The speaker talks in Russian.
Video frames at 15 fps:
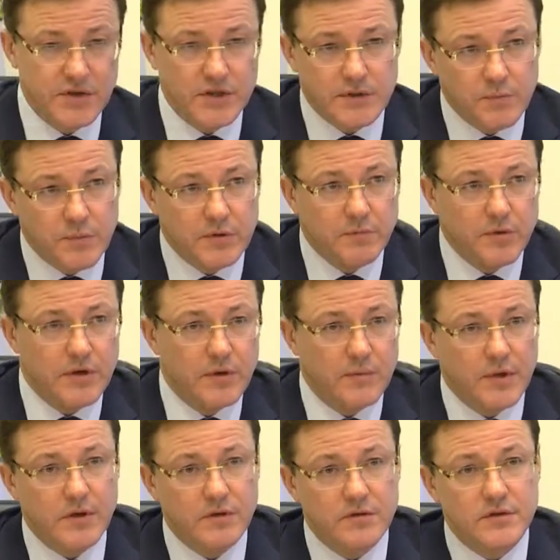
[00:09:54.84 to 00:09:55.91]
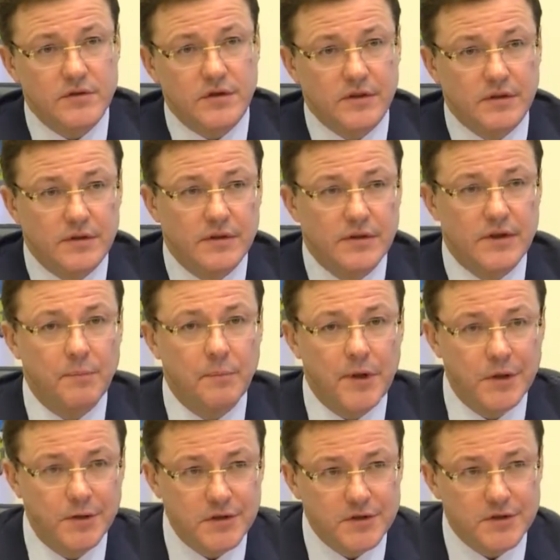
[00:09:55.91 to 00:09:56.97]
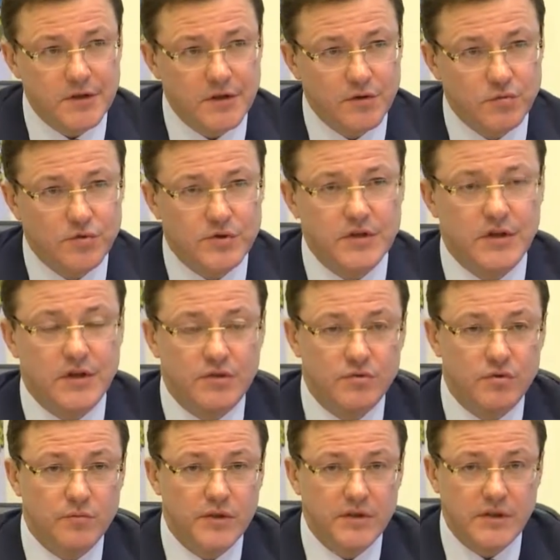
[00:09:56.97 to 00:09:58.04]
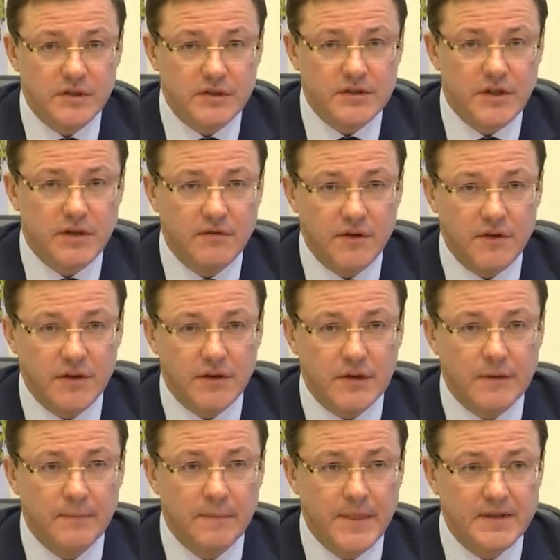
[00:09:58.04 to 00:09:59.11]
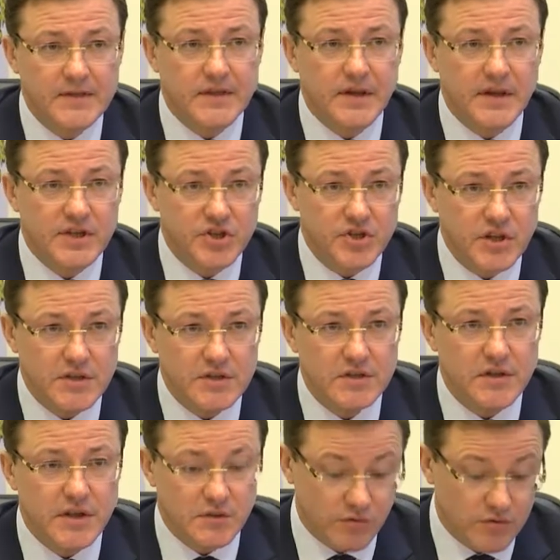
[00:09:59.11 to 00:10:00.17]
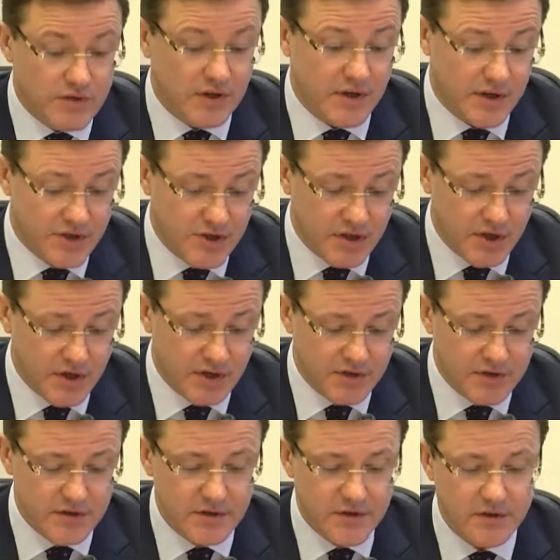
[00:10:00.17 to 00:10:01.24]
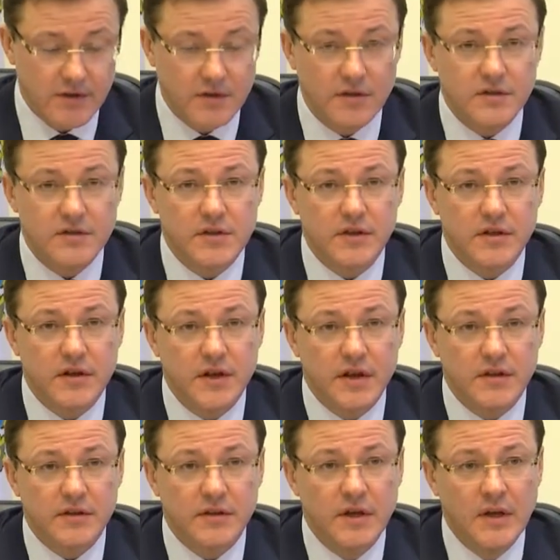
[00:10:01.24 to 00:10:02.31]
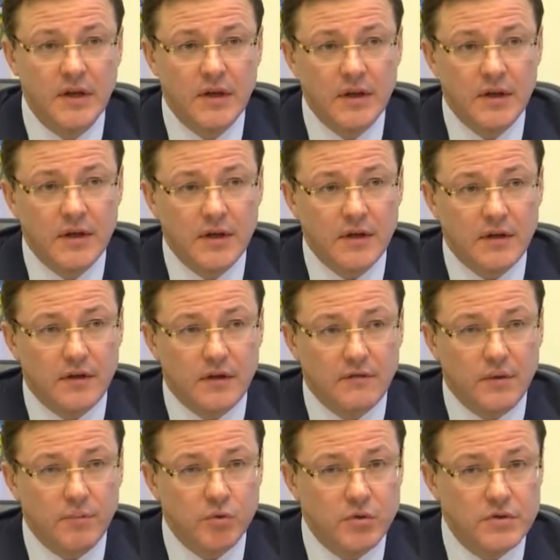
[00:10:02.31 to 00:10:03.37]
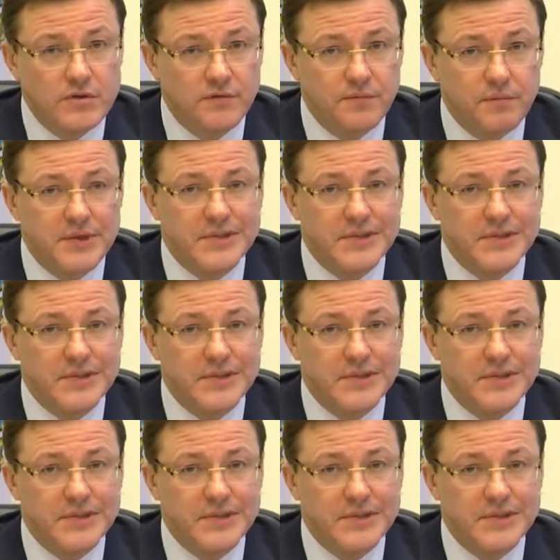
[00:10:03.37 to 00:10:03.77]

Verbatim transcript: Сейчас предпринимаются дополнительные усилия, чтобы это отставание сокращать. Оно сокращается, и целый ряд э, вопросов,